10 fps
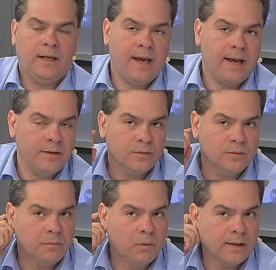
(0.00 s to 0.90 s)
noite,
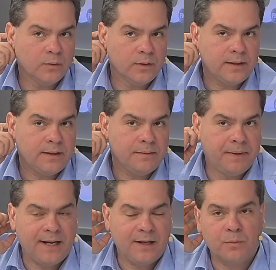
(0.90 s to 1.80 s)
Enio. Boa
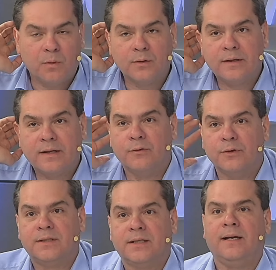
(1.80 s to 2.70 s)
noite, Breno. Boa
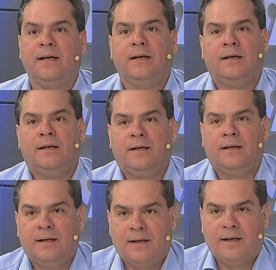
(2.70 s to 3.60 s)
noite a você
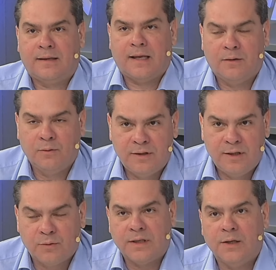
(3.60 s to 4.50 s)
que está
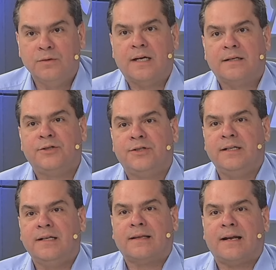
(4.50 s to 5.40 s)
nos escutando, nos
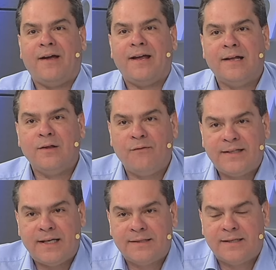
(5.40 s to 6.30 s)
assistindo através da
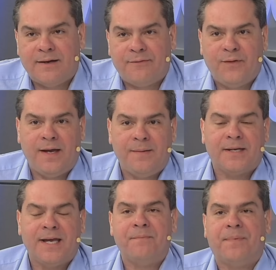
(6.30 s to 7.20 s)
96
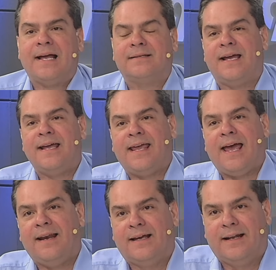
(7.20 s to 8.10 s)
FM. Que prazer e
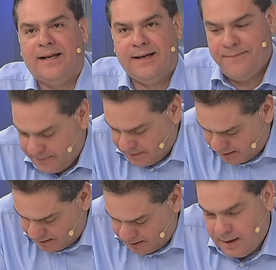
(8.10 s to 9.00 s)
que alegria.
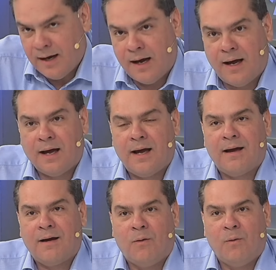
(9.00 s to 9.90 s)

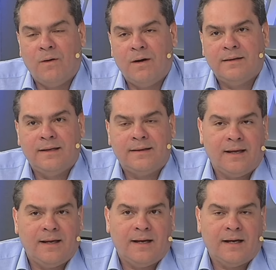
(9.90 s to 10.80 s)
A honra de
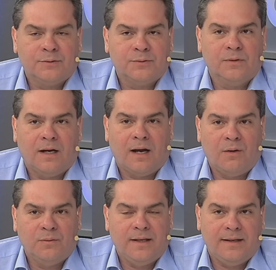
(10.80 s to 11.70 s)
ter a sua
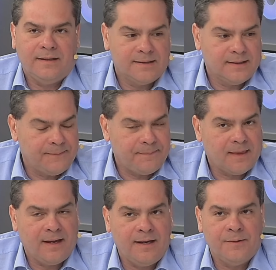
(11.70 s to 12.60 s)
audiência.
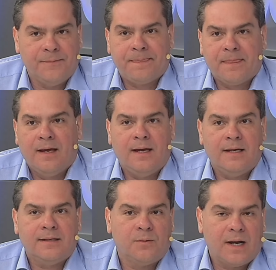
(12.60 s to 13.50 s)
Enio.
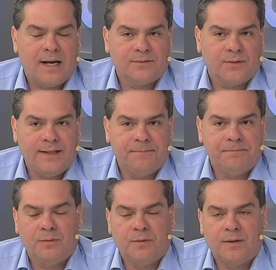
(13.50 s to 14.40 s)
Esse é um caso
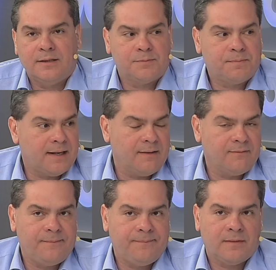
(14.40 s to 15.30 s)
aí, porque se
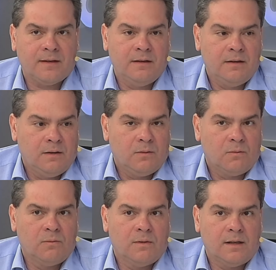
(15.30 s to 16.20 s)
esperava
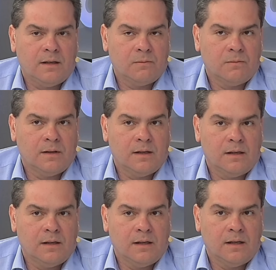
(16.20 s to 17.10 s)
uma,
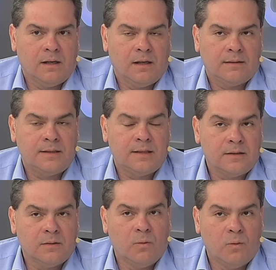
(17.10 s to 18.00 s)
uma
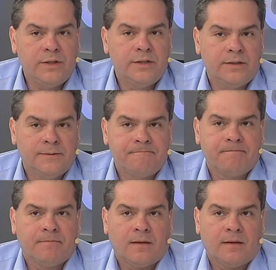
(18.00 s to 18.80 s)
decisão hoje